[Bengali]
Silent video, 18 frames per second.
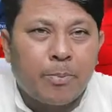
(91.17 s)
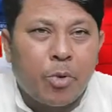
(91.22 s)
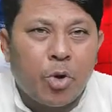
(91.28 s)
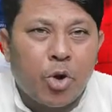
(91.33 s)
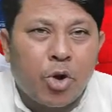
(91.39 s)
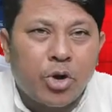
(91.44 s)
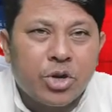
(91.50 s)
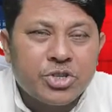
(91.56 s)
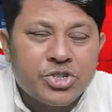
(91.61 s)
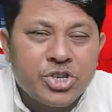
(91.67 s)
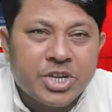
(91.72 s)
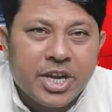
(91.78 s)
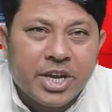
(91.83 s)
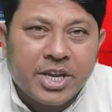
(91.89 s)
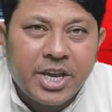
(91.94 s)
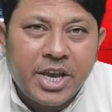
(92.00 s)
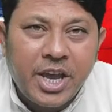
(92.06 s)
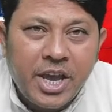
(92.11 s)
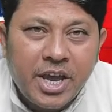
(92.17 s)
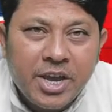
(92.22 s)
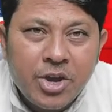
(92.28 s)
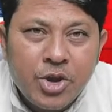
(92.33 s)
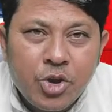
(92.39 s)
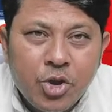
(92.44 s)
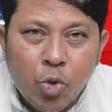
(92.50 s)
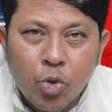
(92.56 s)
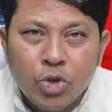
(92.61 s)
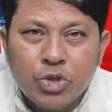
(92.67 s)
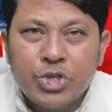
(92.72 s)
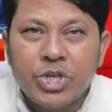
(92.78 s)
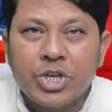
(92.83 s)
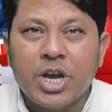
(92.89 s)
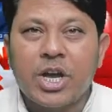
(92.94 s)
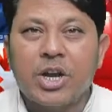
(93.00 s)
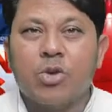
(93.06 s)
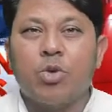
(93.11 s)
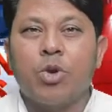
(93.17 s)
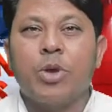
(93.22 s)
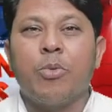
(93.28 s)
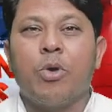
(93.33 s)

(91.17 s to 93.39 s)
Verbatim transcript: তারপর সেটাকে ভুল স্বীকার